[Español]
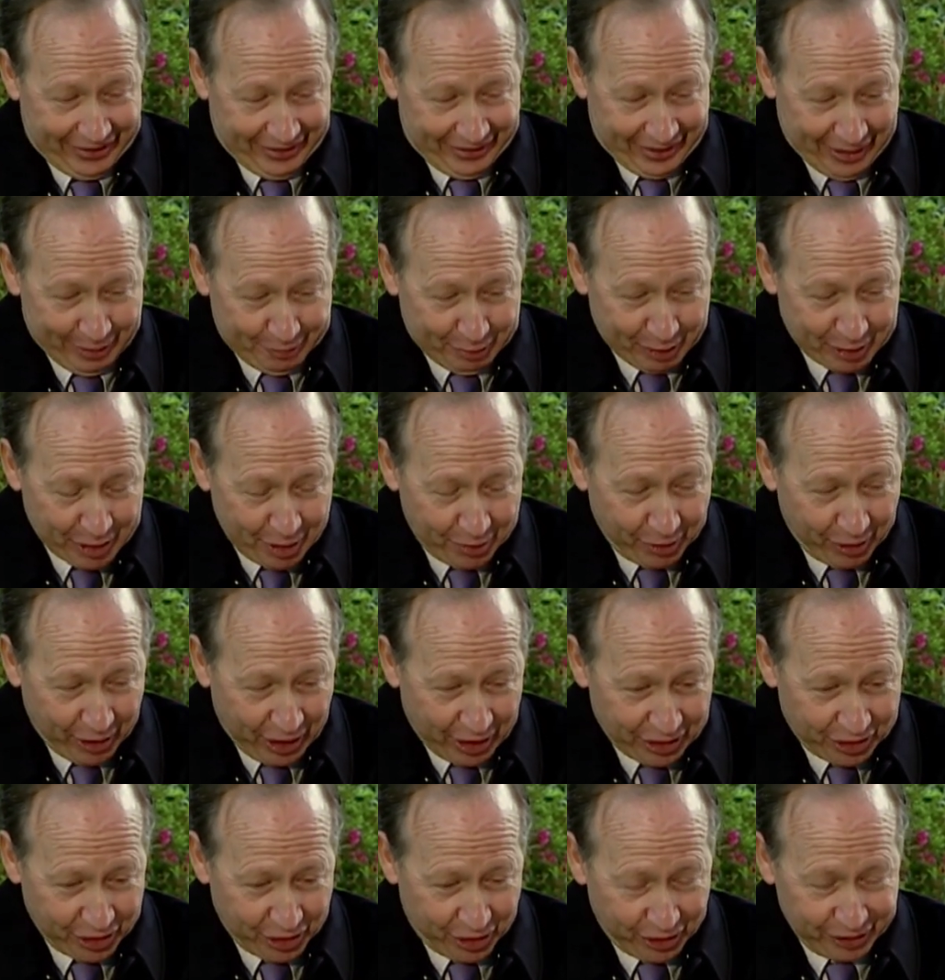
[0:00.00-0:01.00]
Después de mi
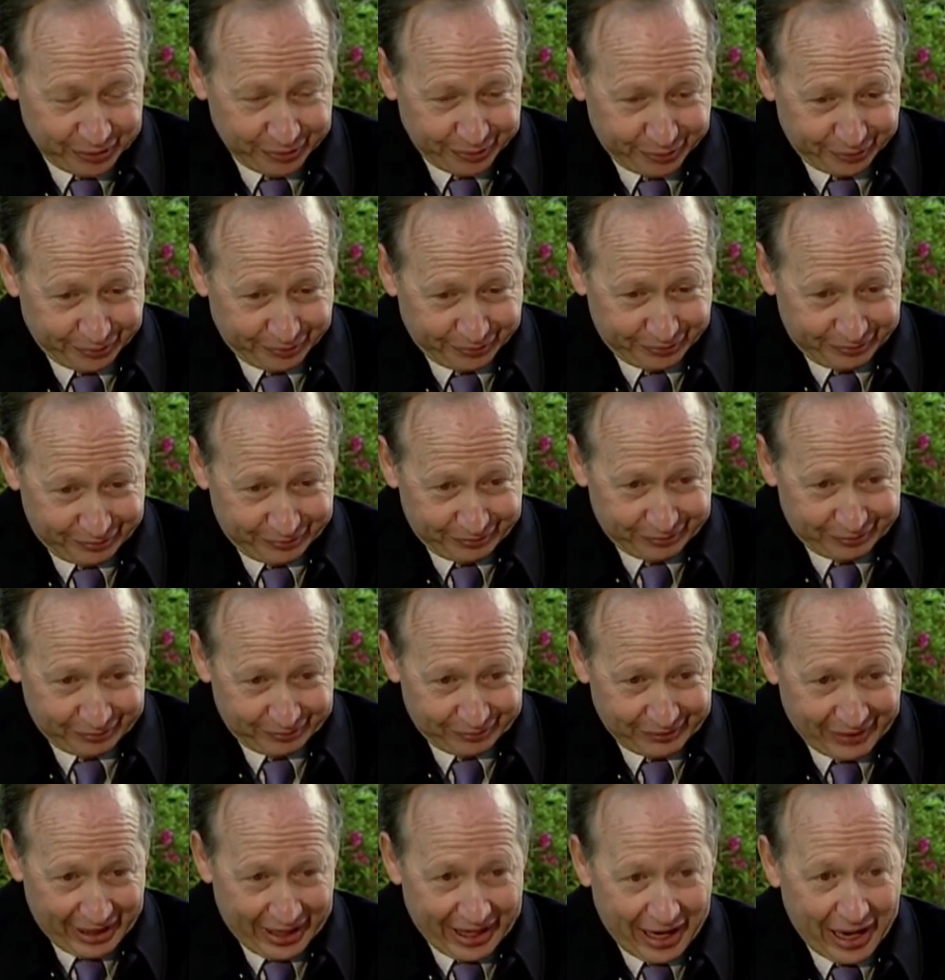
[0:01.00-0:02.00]
oración,
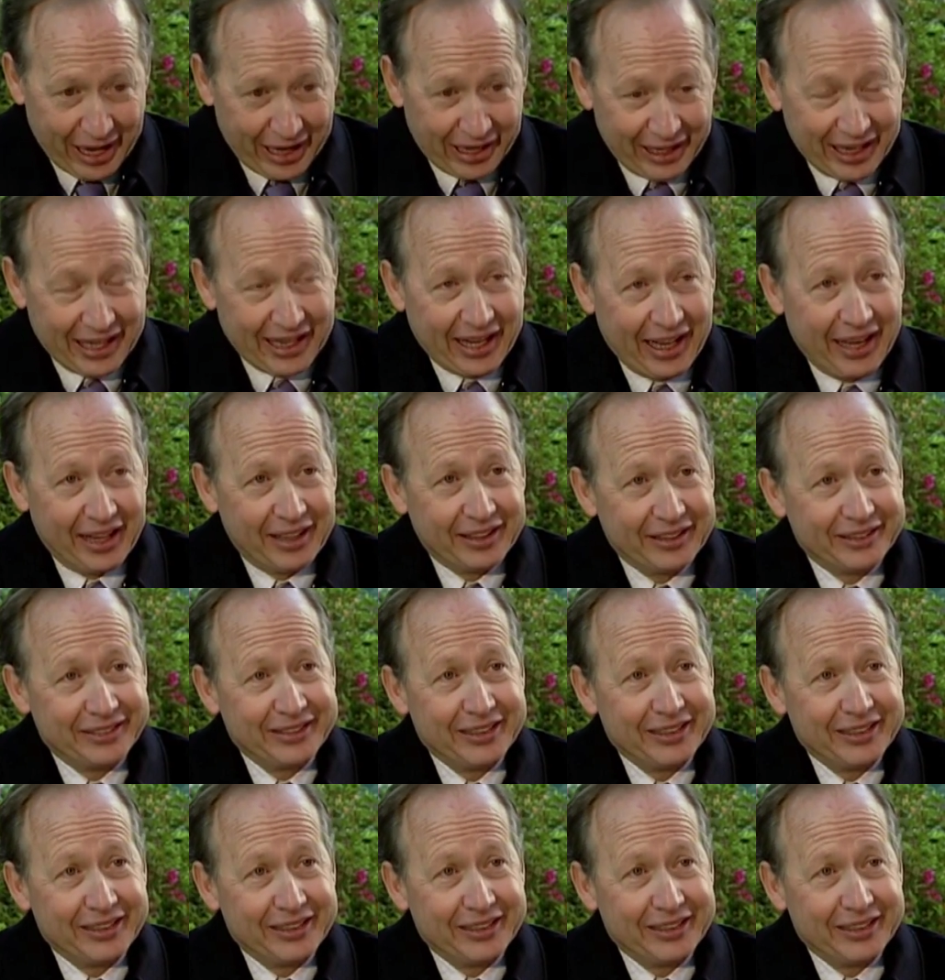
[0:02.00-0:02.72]
era la,